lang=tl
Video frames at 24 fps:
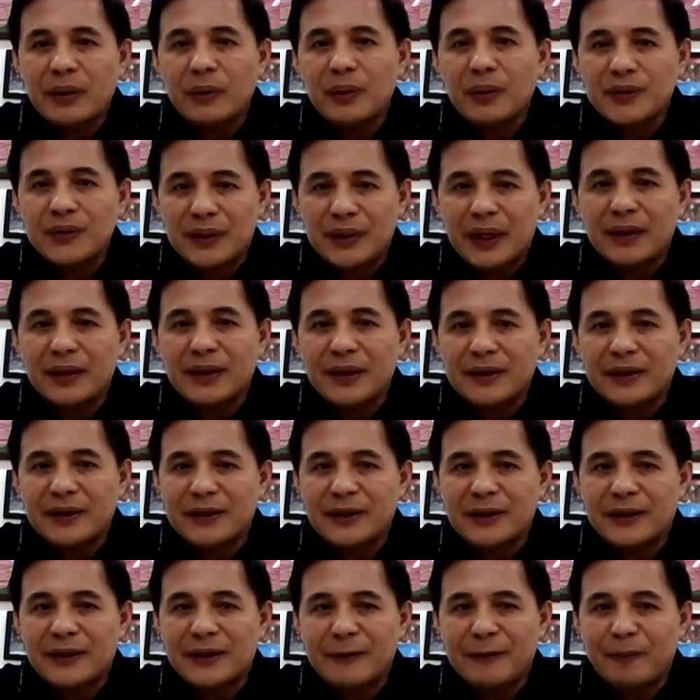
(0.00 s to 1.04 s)
I would say that
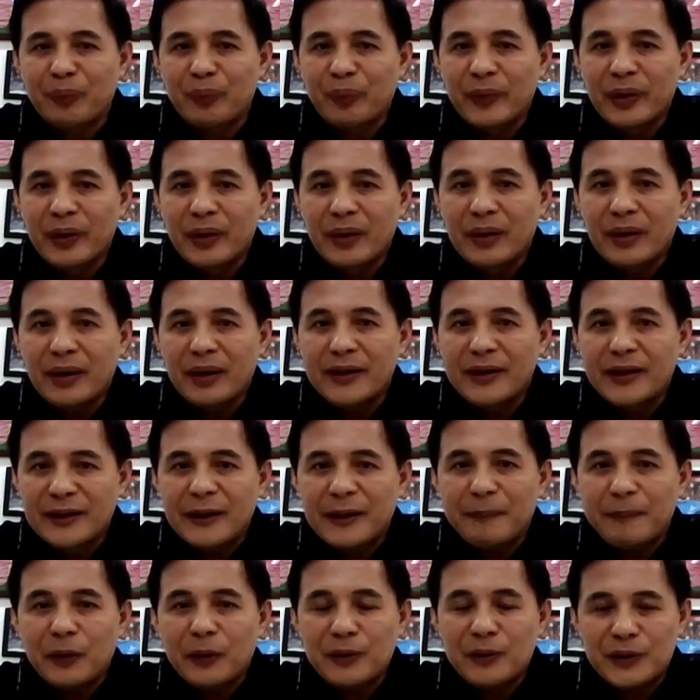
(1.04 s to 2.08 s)
uh,
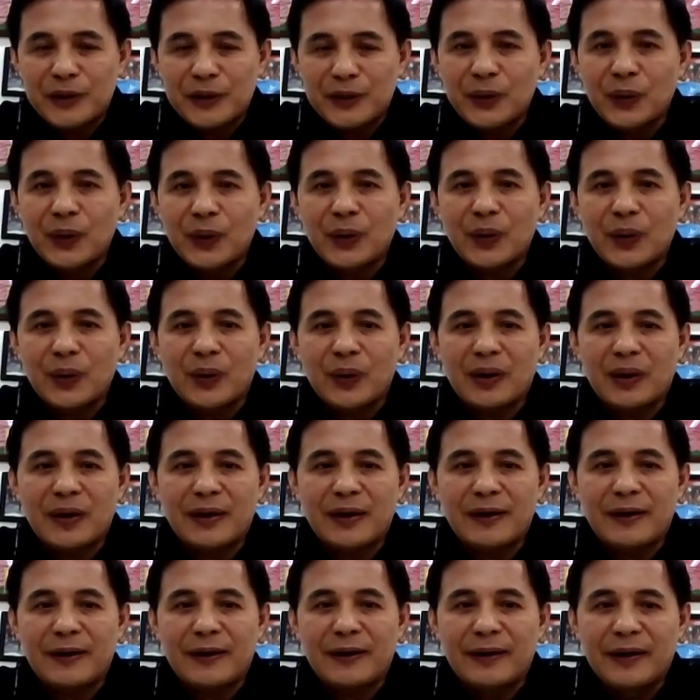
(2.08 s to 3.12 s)
hindi pa ho siguro
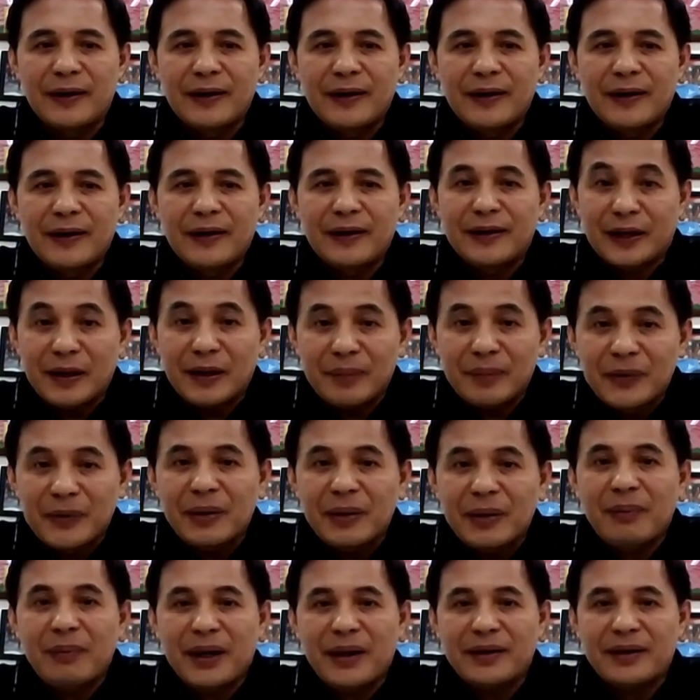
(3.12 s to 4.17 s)
uh,
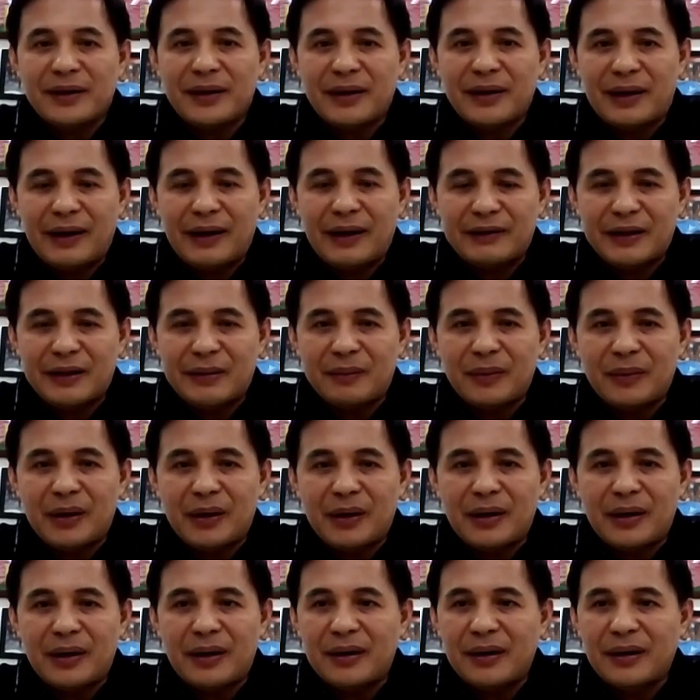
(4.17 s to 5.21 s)
naramdaman ng ating mga
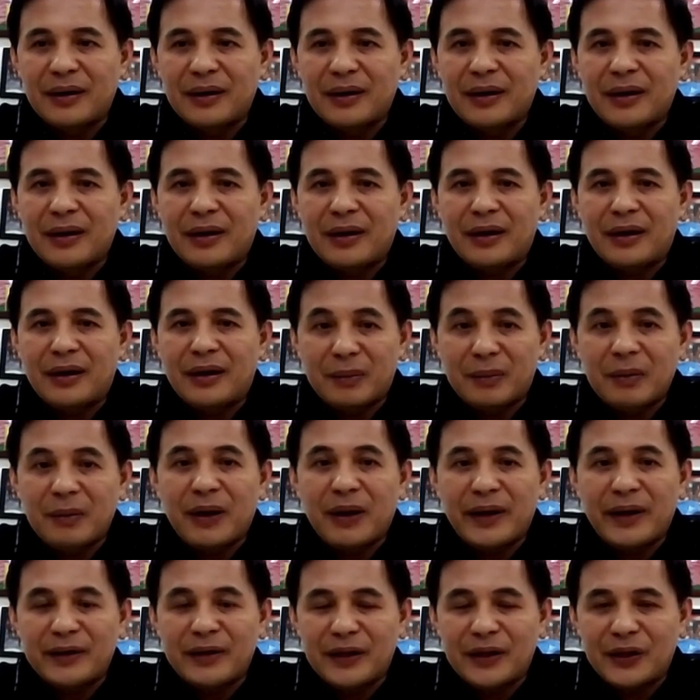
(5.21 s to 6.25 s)
uh,
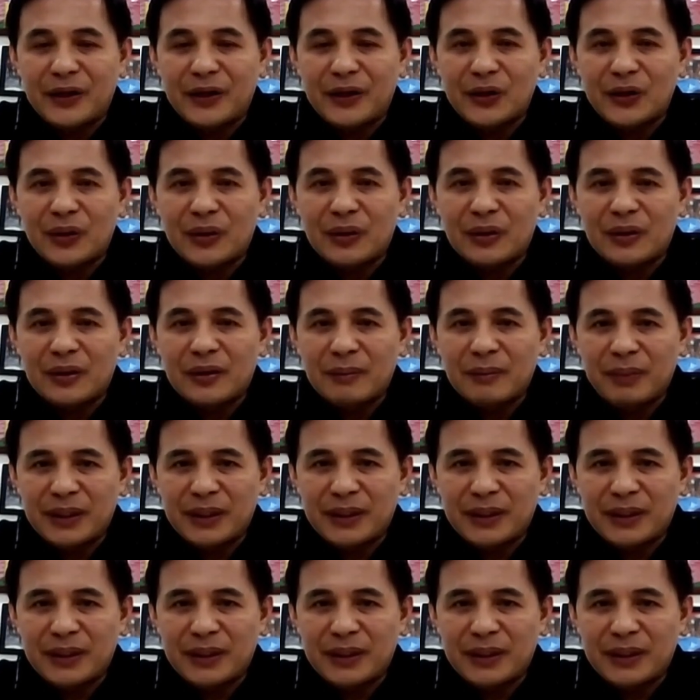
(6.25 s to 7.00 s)
kababayan dito.